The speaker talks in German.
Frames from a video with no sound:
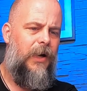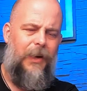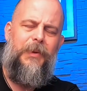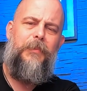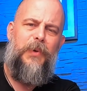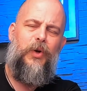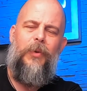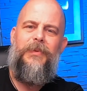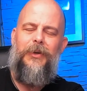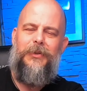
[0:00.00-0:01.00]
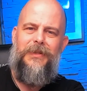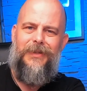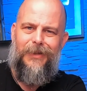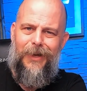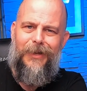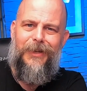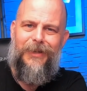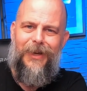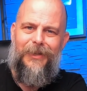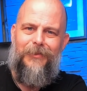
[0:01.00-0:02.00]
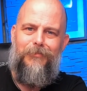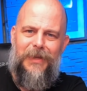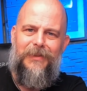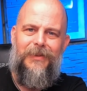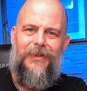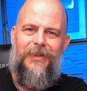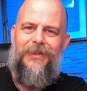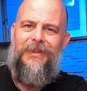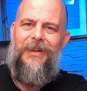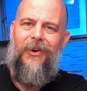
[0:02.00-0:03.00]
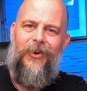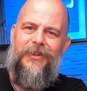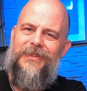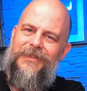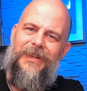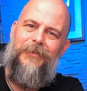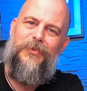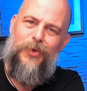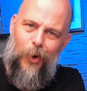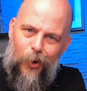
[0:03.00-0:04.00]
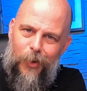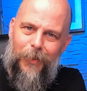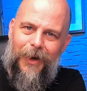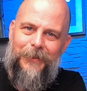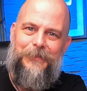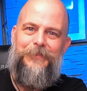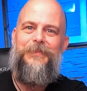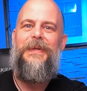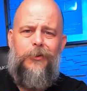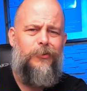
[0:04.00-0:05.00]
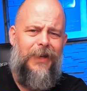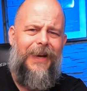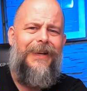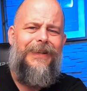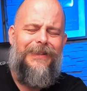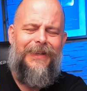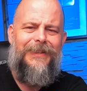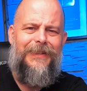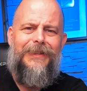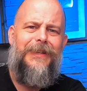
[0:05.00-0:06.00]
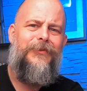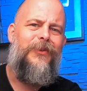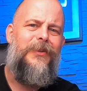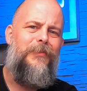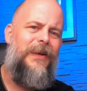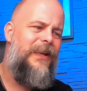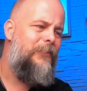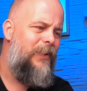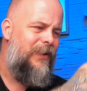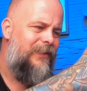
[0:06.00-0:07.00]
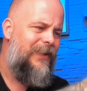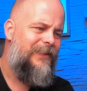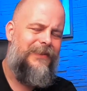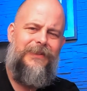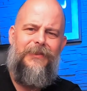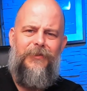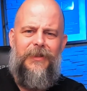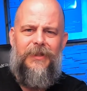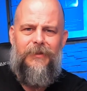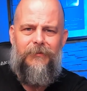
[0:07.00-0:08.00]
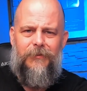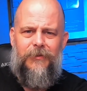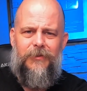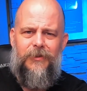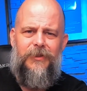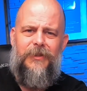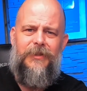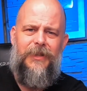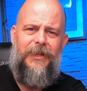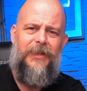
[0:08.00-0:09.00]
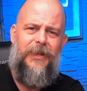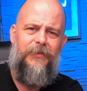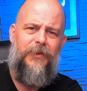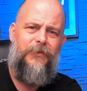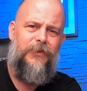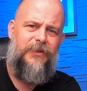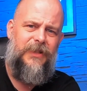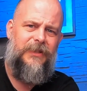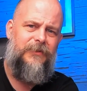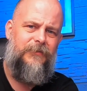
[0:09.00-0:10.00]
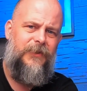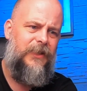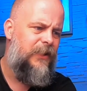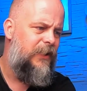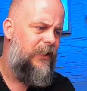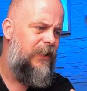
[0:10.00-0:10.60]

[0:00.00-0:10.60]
Aber ihr bekommt auch diese Kleinigkeiten mit, die euch das Leben zur Hölle machen. Und nein, ich rede hier nicht von den belegbaren Tasten, die fehlen, sondern ich rede einfach von Sachen wie